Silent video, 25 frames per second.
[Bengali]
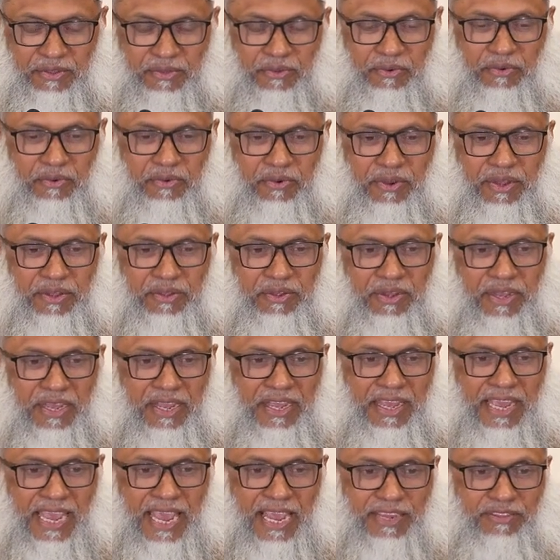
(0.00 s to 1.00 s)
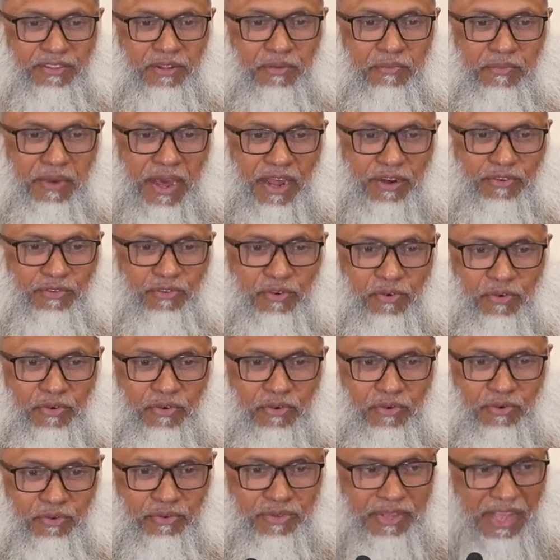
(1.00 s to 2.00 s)
তো একজন মানুষ
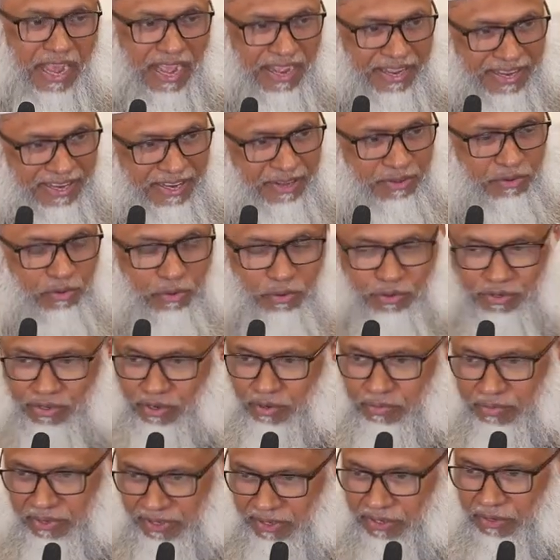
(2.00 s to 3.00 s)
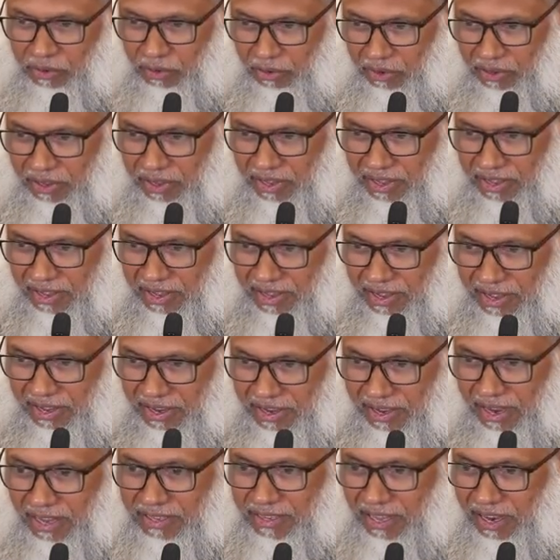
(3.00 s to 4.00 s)
থাকলে তো ওজন বেশি হয়
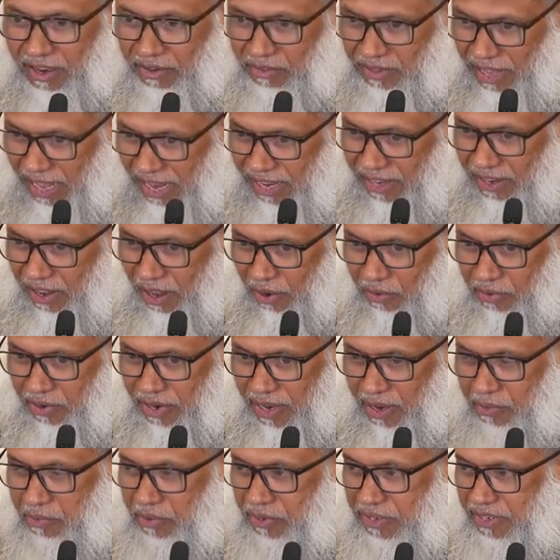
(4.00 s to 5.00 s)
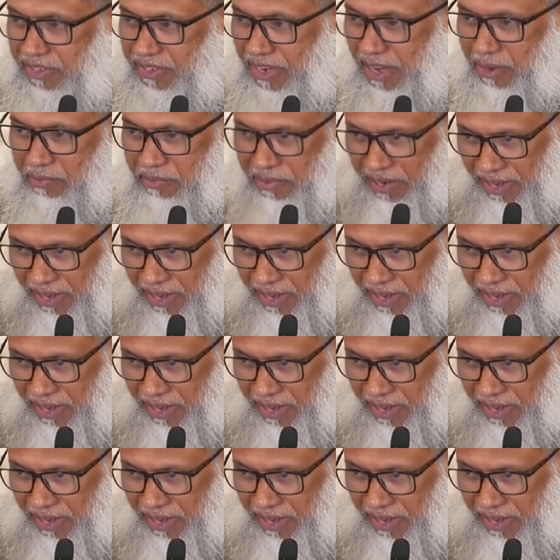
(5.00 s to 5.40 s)
না থাকলে তো হালকা ওনারা মোটেই টার